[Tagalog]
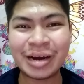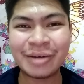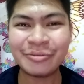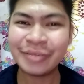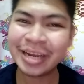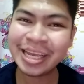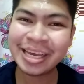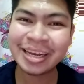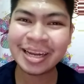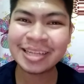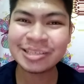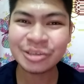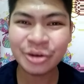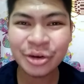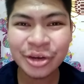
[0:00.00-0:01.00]
mga
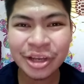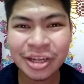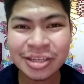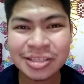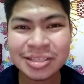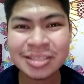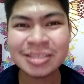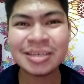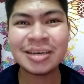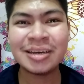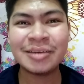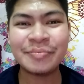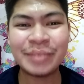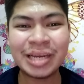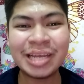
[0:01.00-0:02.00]
fragrance oils
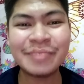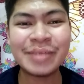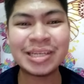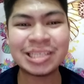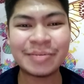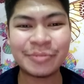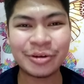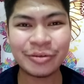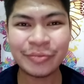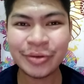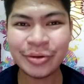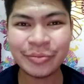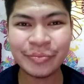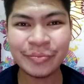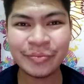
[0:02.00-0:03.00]
maliban sa
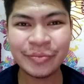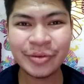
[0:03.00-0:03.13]
perfume.